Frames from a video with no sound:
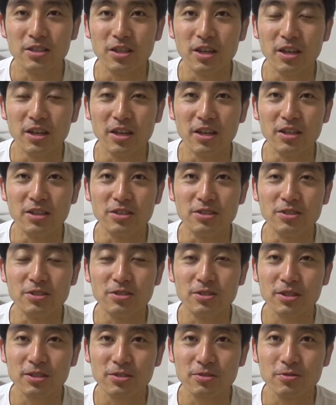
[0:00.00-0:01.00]
えー、
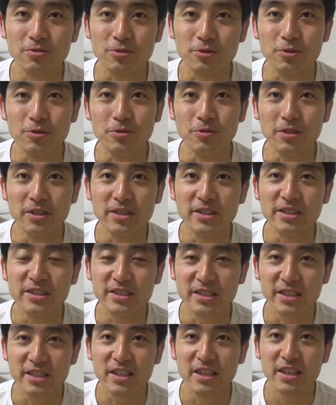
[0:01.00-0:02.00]
10月の12
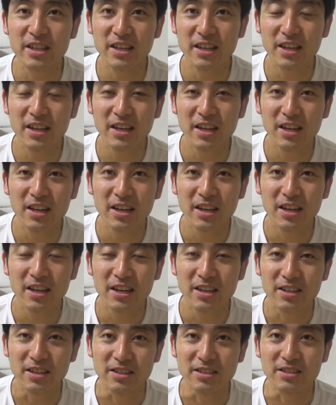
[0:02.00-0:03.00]
日
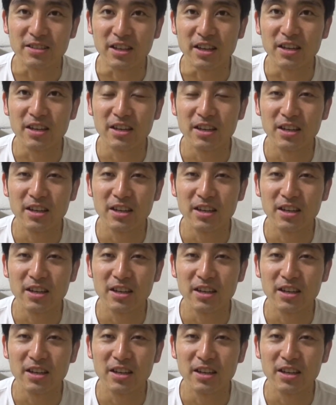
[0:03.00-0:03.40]
ですね